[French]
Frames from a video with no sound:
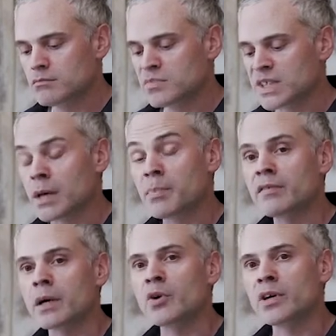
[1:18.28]
Ça n'a pas
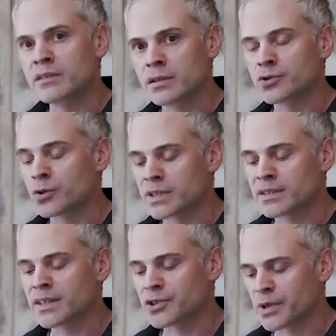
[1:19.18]
vraiment été une journée
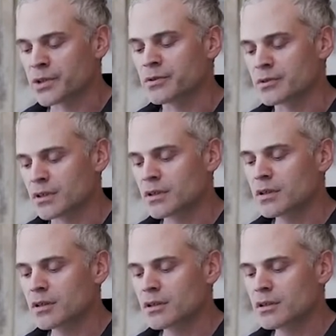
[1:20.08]
très joyeuse.
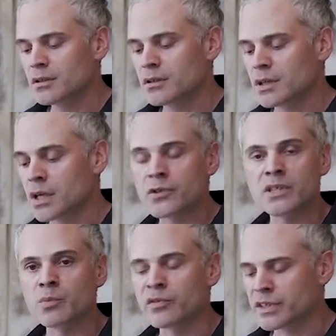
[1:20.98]
Il faisait
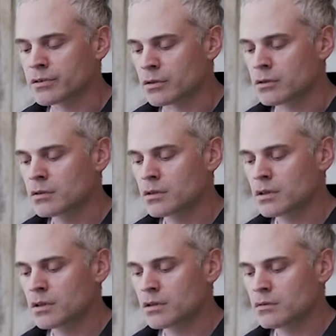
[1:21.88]
mauvais temps,
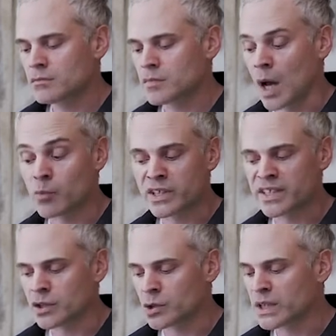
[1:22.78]
à moitié
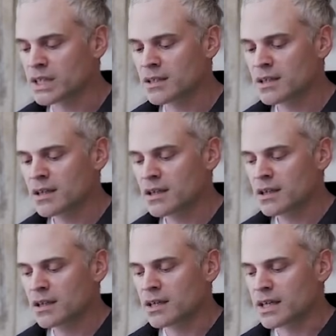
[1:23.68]
nuit,
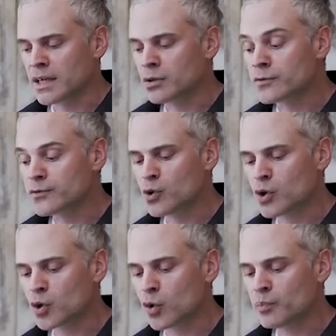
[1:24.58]
et une foule
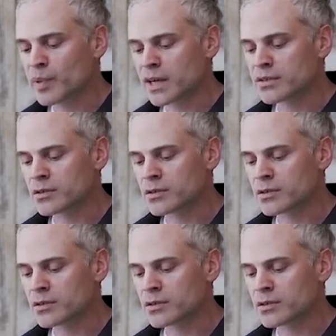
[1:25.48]
compacte